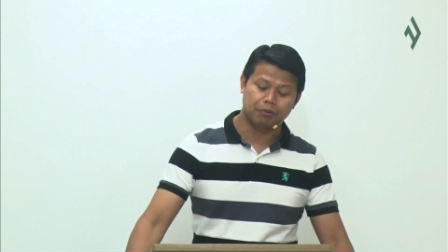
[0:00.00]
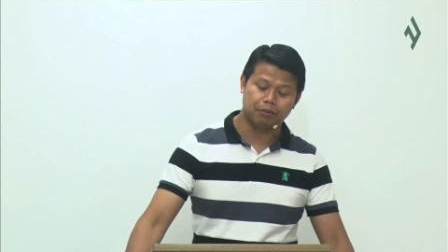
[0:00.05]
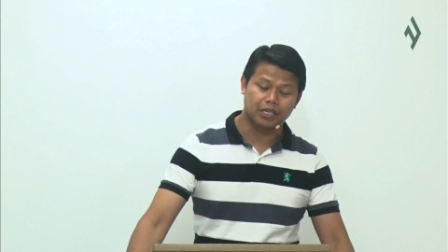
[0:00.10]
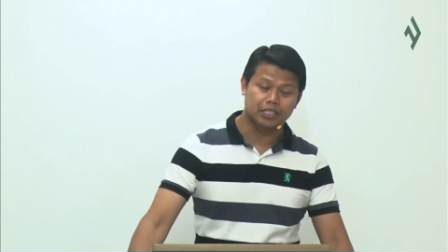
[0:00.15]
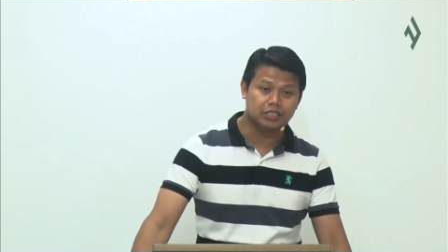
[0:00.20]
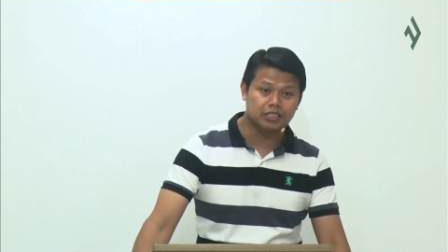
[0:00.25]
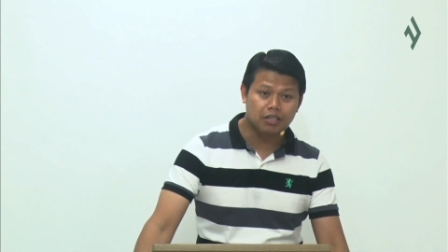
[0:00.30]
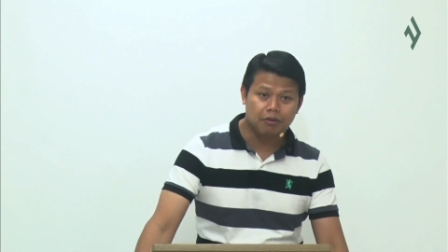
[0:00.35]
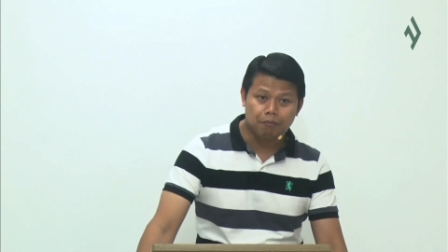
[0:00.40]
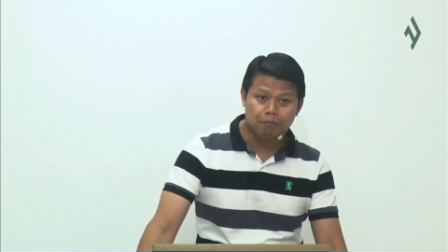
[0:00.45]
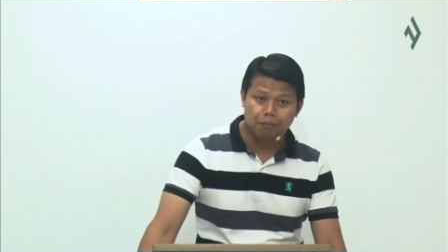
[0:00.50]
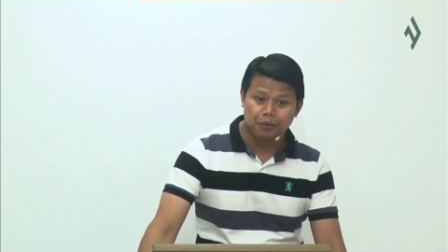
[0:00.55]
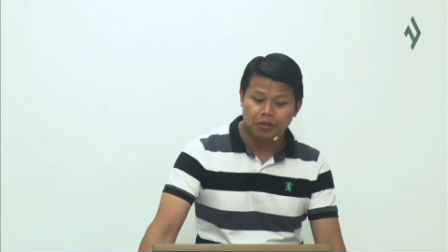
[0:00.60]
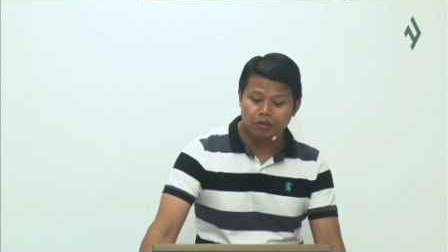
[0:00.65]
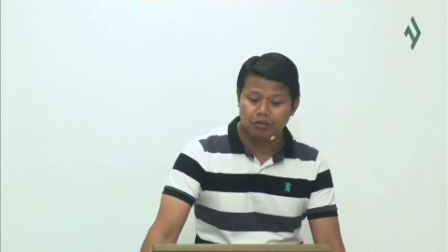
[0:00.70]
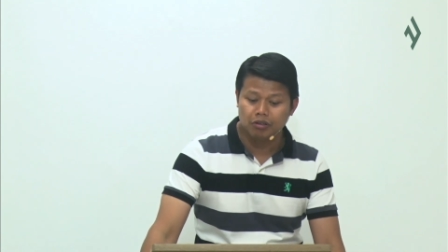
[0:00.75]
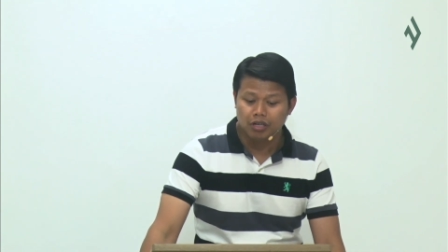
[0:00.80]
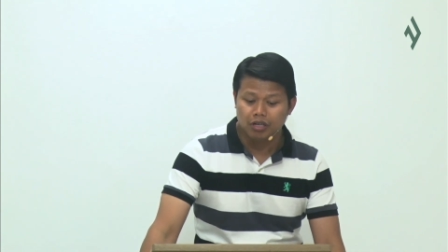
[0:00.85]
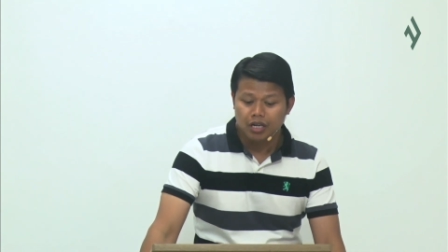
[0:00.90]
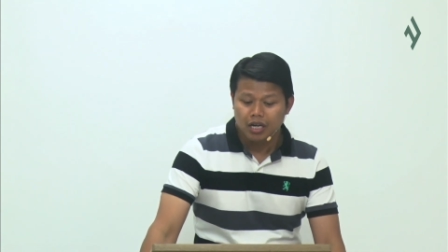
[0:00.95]

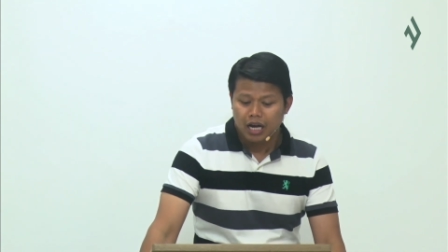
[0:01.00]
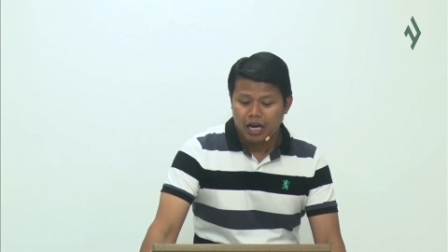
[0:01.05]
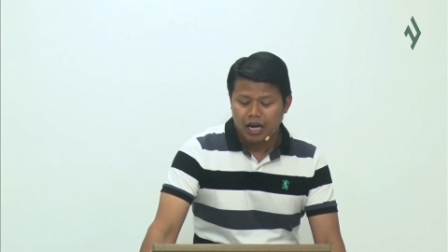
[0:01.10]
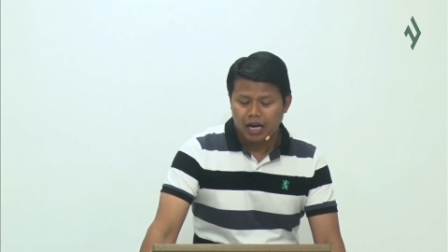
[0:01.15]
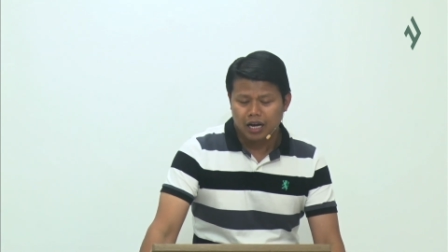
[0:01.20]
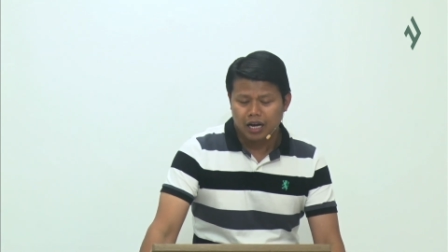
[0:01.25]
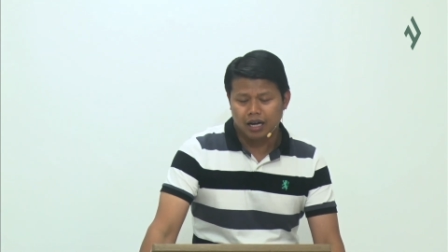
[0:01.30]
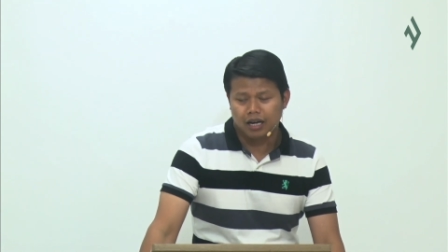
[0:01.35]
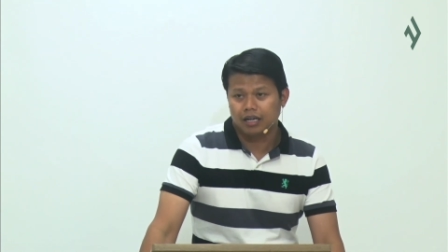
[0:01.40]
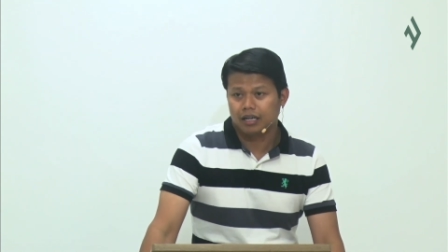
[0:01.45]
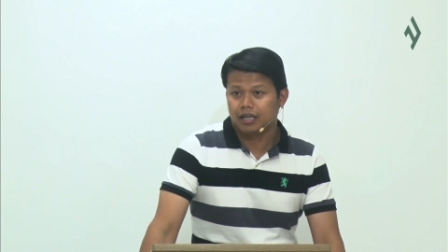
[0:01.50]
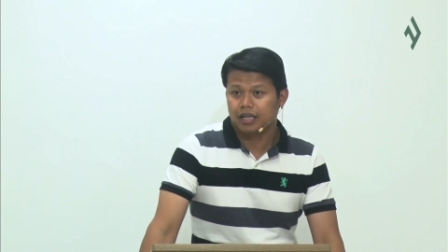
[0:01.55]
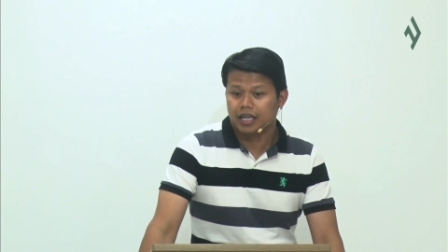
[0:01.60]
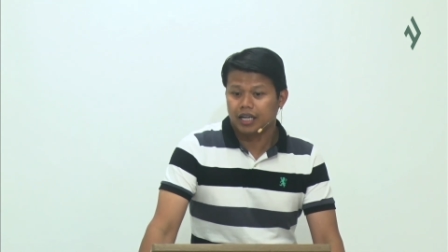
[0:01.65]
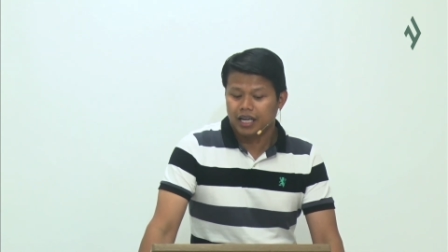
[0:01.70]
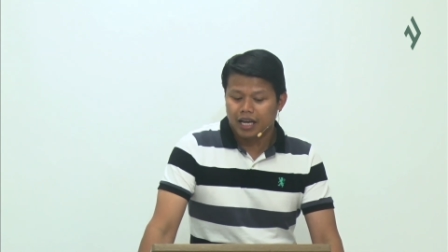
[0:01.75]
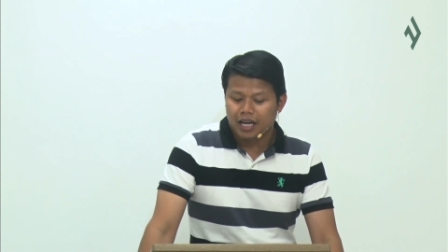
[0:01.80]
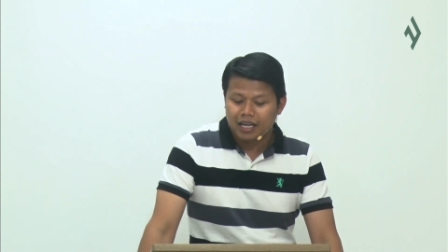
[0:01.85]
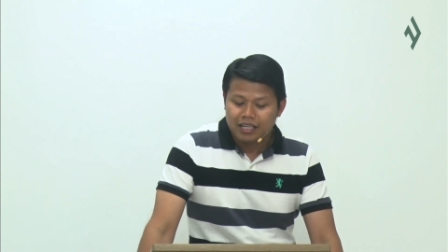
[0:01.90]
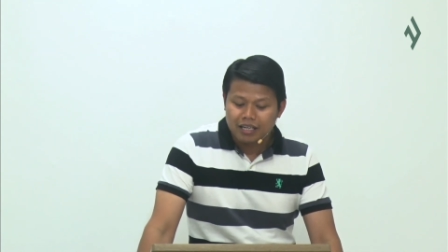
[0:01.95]
prinsipyo, uh,
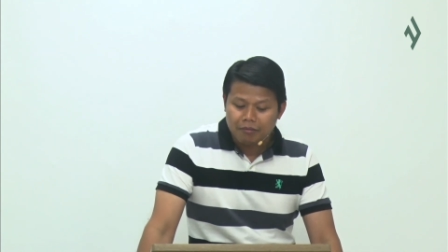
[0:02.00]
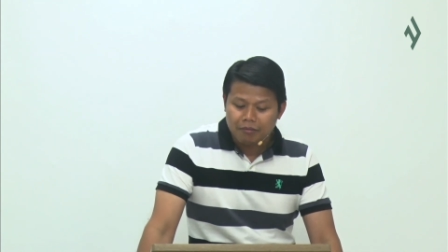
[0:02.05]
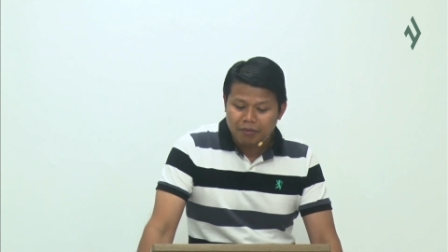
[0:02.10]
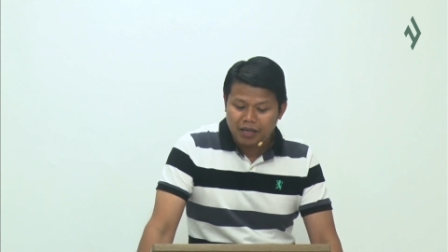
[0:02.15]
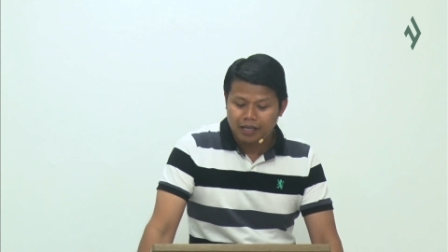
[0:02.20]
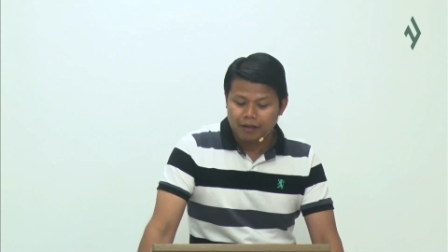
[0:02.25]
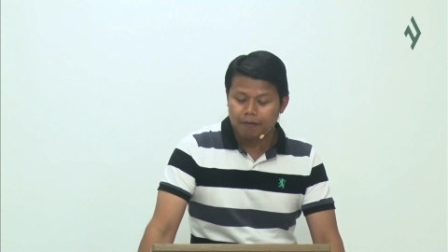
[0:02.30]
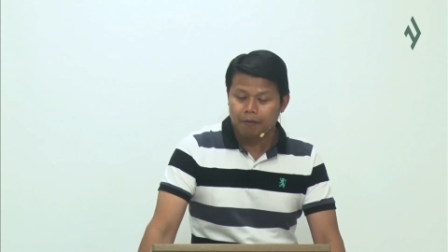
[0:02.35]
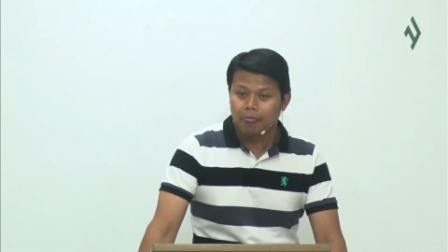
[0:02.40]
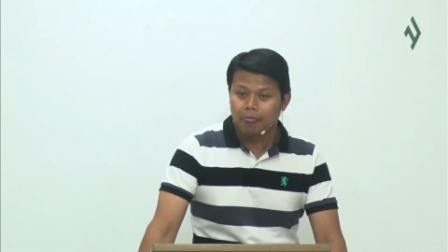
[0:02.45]
kaya naman